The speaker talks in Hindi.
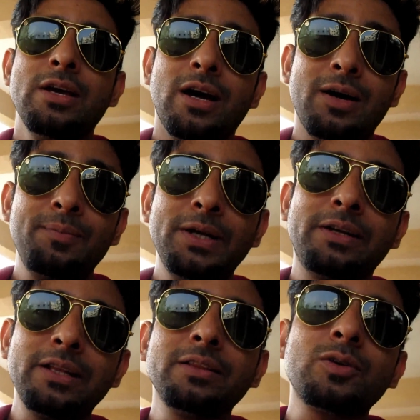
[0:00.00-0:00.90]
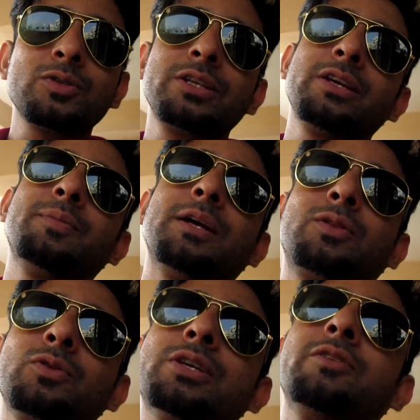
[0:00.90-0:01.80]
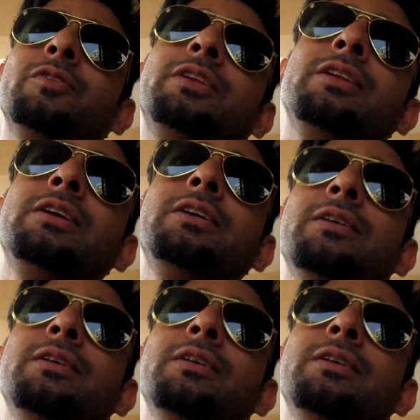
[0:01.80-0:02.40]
अब मैं 10,000 के बाद तो जेनविनली